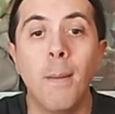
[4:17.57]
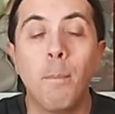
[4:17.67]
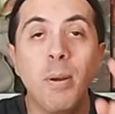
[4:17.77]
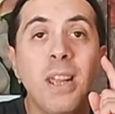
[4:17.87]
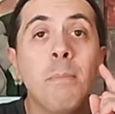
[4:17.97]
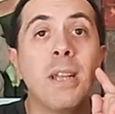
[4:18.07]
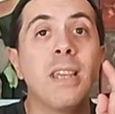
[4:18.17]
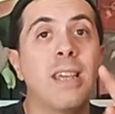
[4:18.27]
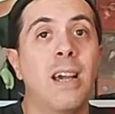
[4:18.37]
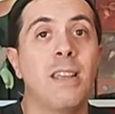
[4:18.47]
Prima
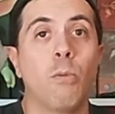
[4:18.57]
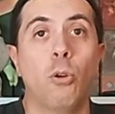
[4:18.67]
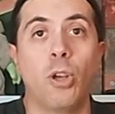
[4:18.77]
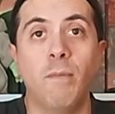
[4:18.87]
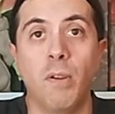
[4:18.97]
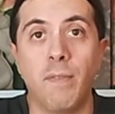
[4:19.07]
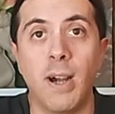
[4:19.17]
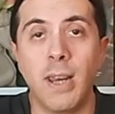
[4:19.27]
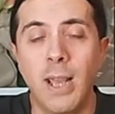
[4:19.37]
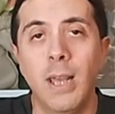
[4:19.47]
dichiari quello che vuoi
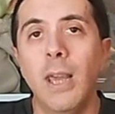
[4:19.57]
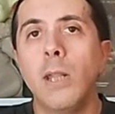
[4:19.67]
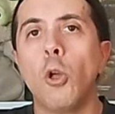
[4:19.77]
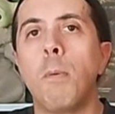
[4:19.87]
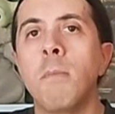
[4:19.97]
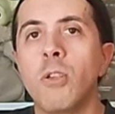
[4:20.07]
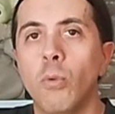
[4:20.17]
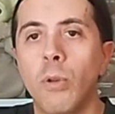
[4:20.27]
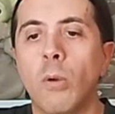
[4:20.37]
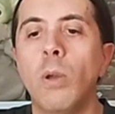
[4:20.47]
fare e dopo
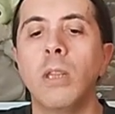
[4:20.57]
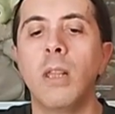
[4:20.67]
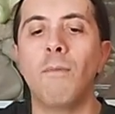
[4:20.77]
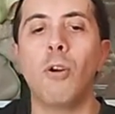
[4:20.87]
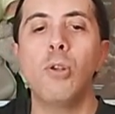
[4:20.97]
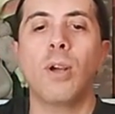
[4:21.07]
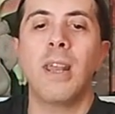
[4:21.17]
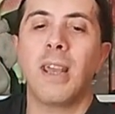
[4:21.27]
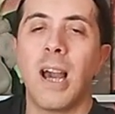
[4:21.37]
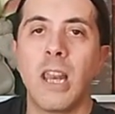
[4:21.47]
misuri, quindi voglio
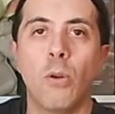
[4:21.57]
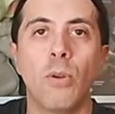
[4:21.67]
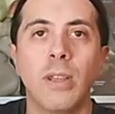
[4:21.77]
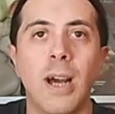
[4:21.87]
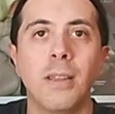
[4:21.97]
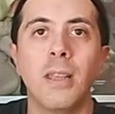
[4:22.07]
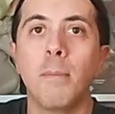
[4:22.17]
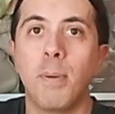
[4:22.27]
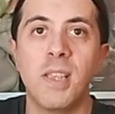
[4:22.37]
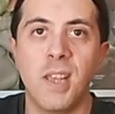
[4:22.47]
caricare l'unità di
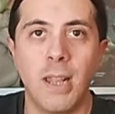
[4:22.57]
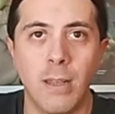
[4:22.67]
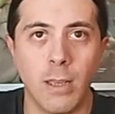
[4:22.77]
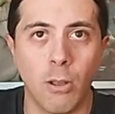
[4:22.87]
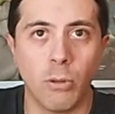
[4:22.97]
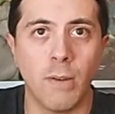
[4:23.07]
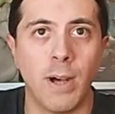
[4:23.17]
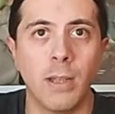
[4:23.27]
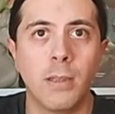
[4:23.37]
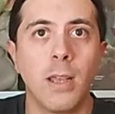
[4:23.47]
pezzeteri che ho
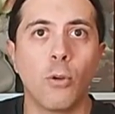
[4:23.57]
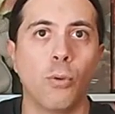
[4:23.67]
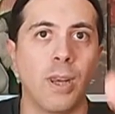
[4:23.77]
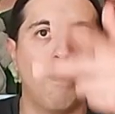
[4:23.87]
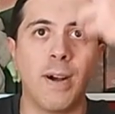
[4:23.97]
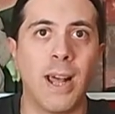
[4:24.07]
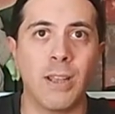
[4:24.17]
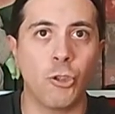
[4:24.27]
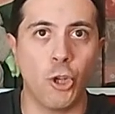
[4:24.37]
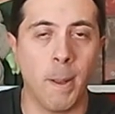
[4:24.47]
davanti con la
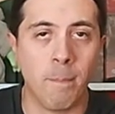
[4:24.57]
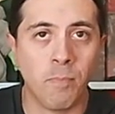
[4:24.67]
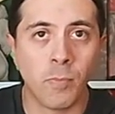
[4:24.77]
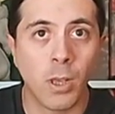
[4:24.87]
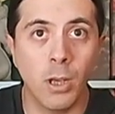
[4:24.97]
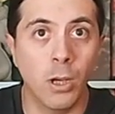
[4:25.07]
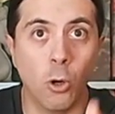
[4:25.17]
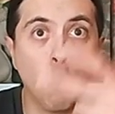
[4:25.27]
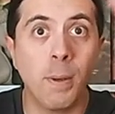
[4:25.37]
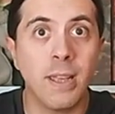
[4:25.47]
falange eh,
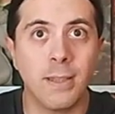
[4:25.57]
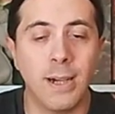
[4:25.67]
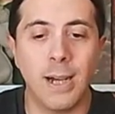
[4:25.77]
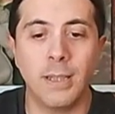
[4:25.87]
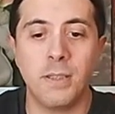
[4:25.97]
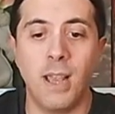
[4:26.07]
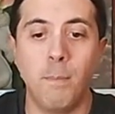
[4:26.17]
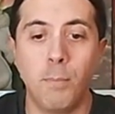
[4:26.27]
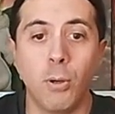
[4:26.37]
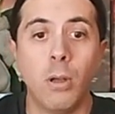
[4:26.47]
oplita, ad
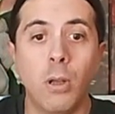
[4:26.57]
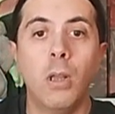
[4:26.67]
esempio,